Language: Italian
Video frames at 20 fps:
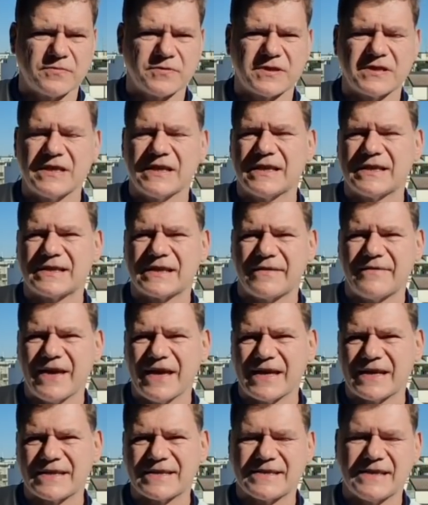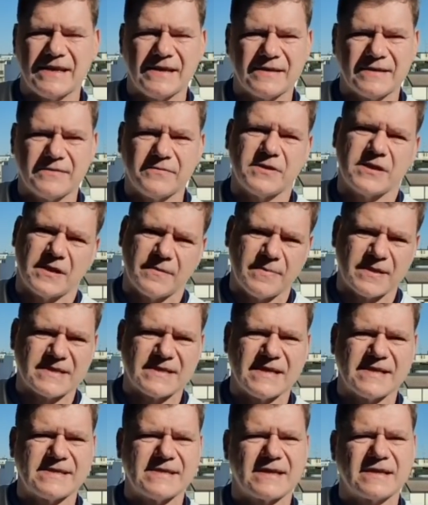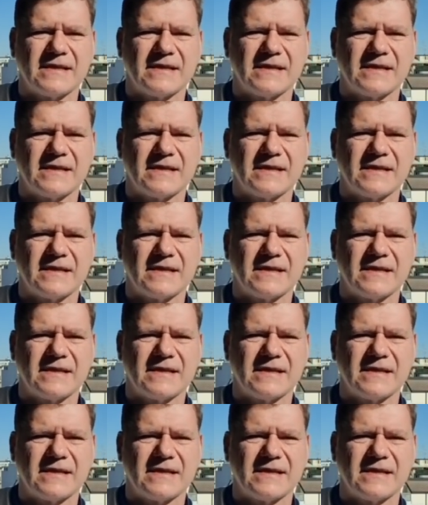ossia la traversa, devo dire abbastanza